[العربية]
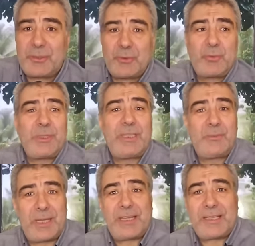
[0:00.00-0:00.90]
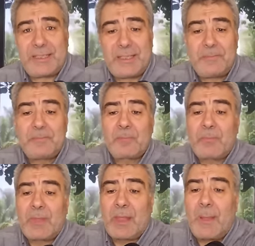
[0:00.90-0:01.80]
أعطوني وكذا
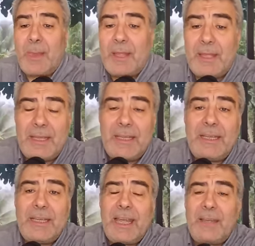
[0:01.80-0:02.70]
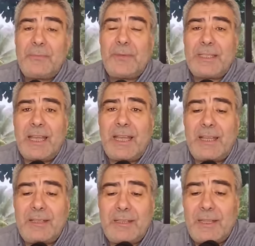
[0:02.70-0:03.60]
إلا
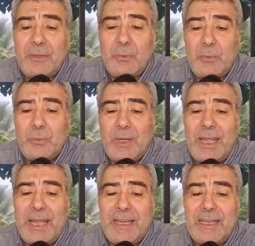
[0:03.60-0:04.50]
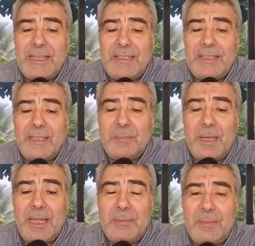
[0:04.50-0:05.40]
فتح الله عليه
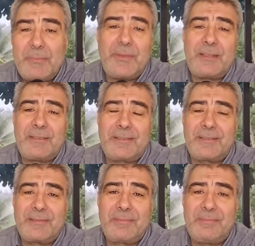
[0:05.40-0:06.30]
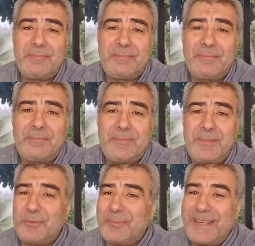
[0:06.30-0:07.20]
باب فقر
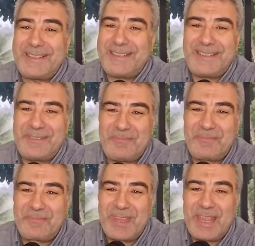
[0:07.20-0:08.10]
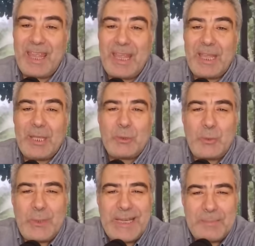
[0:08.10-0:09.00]
سبحان الله
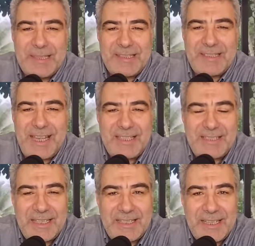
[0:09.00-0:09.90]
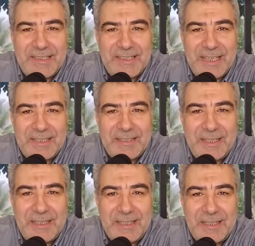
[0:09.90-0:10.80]
كلما سألت الناس
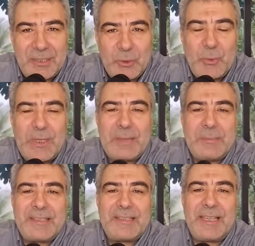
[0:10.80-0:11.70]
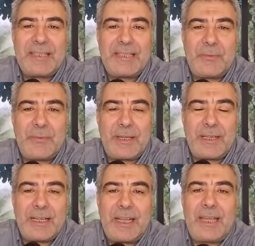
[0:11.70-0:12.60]
أكثر كلما ازددت
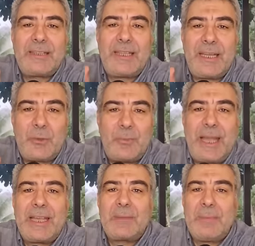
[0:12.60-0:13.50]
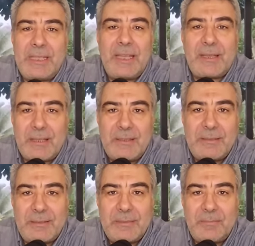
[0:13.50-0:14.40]
فقرا حتى لو معك
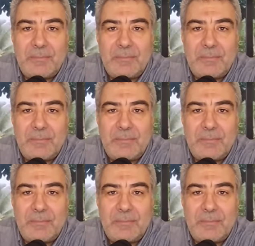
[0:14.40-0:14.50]
مليارات